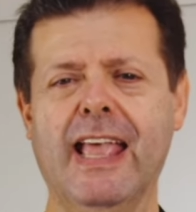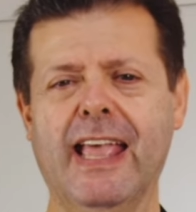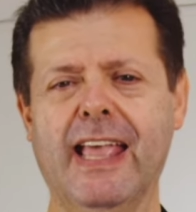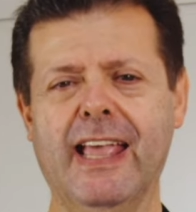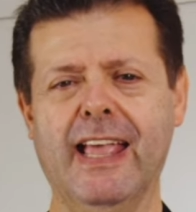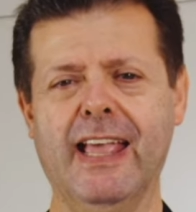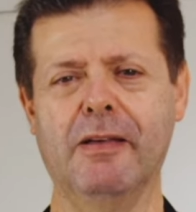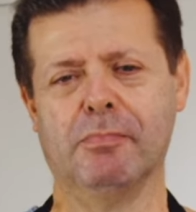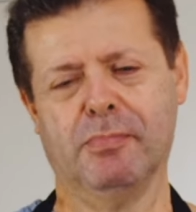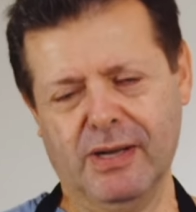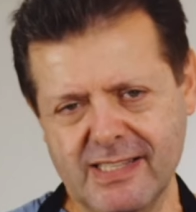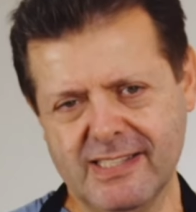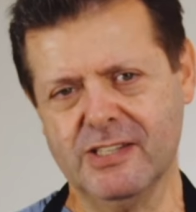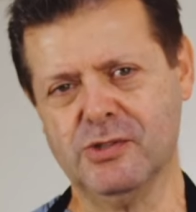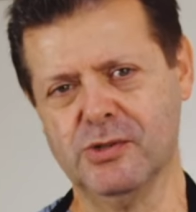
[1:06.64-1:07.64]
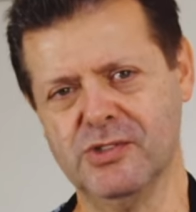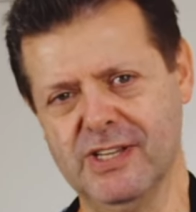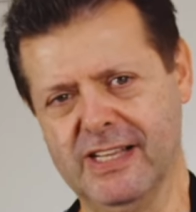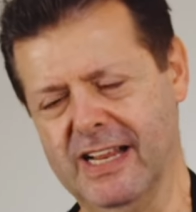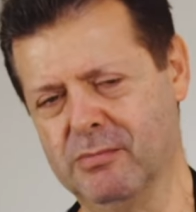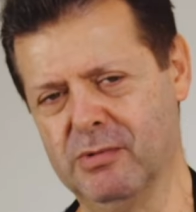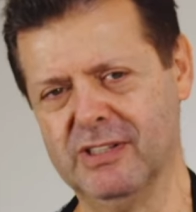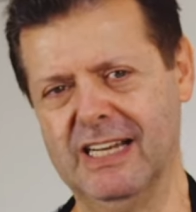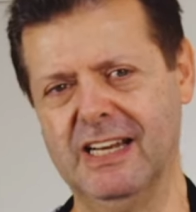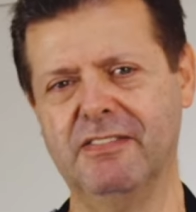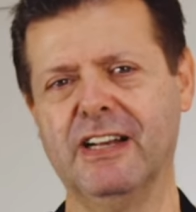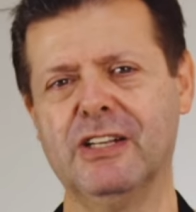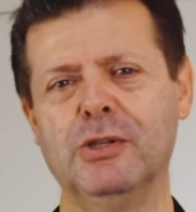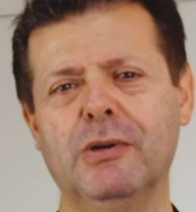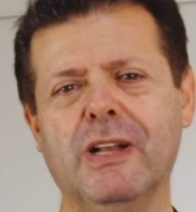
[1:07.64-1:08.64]
e poi ci aggiungeremo delle
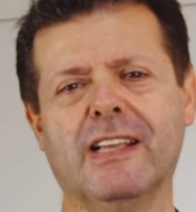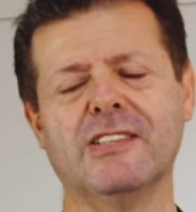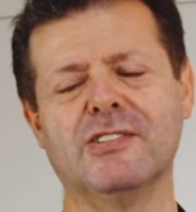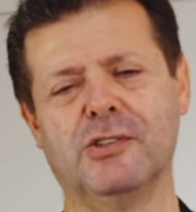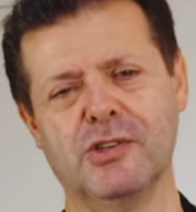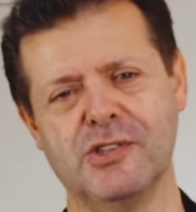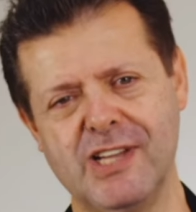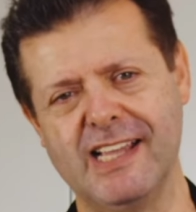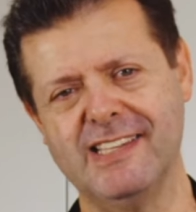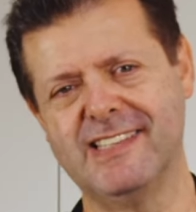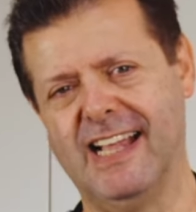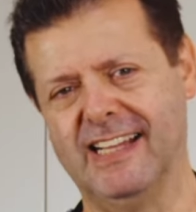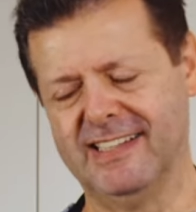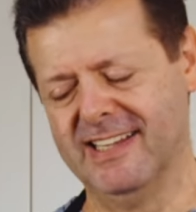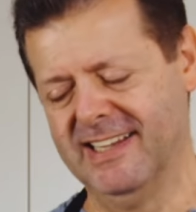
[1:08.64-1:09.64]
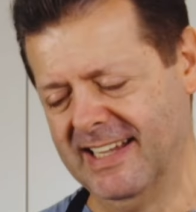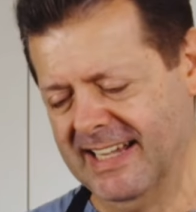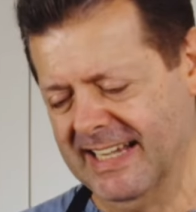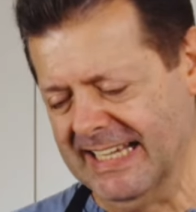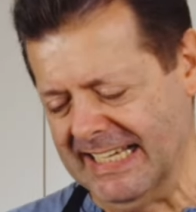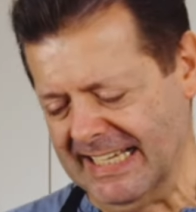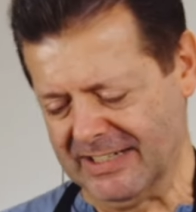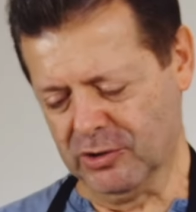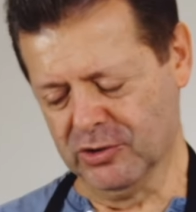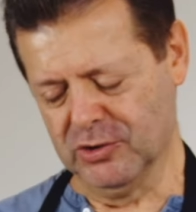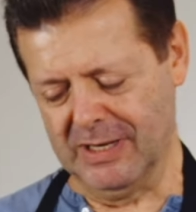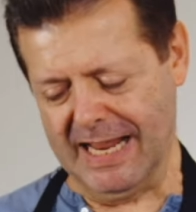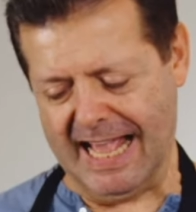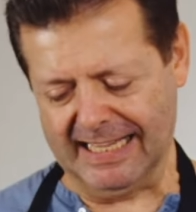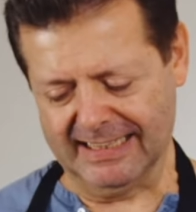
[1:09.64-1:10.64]
verdure che sono già state
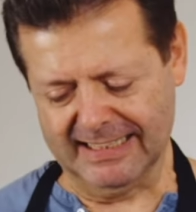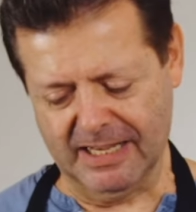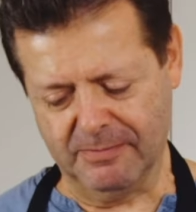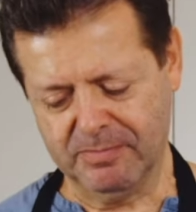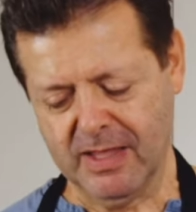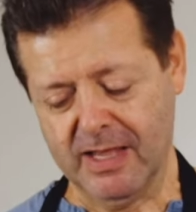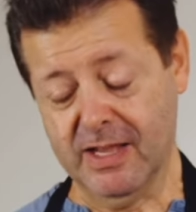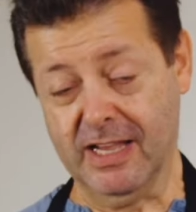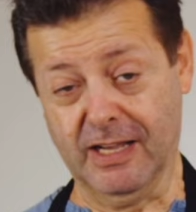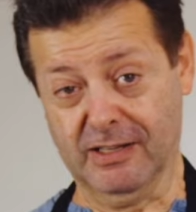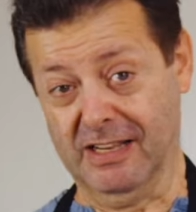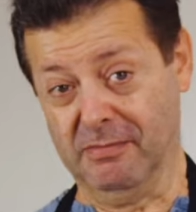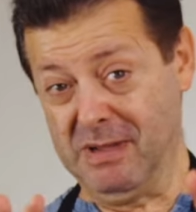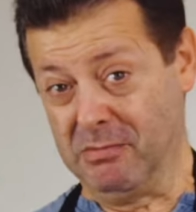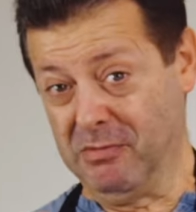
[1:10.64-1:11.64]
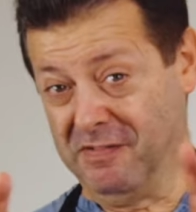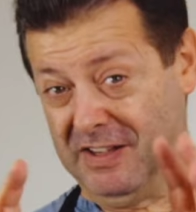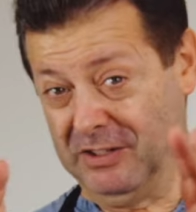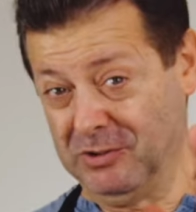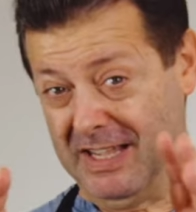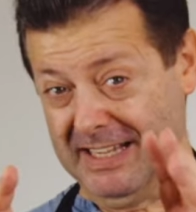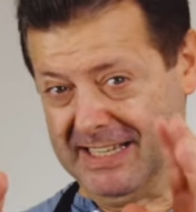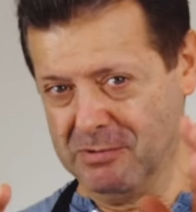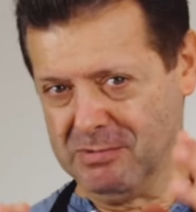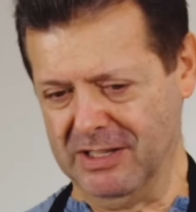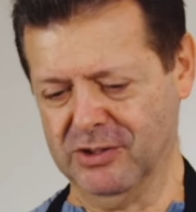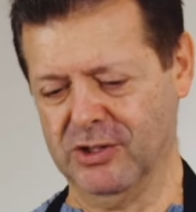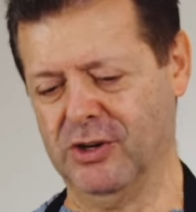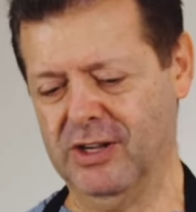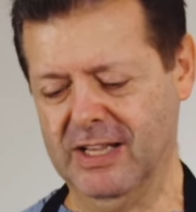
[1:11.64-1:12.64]
rosolate. L'abbiamo fatto anche
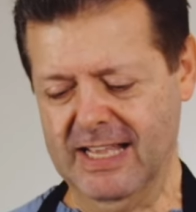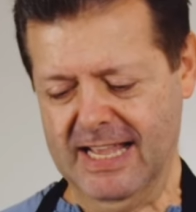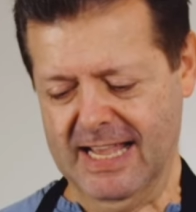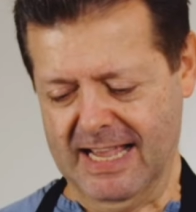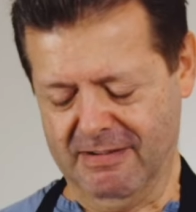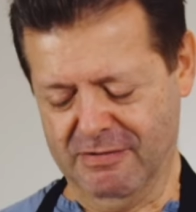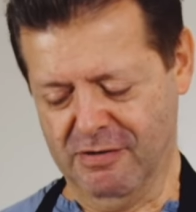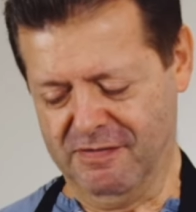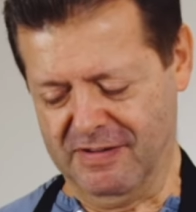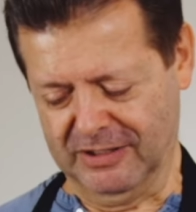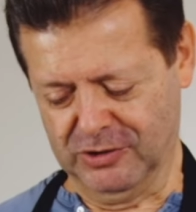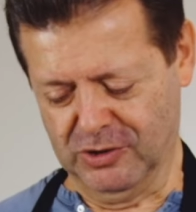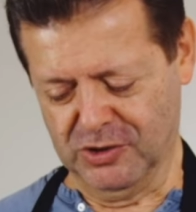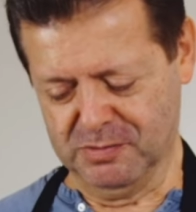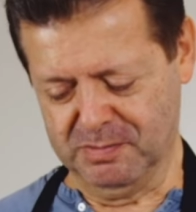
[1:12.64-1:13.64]
quando avevo fatto lo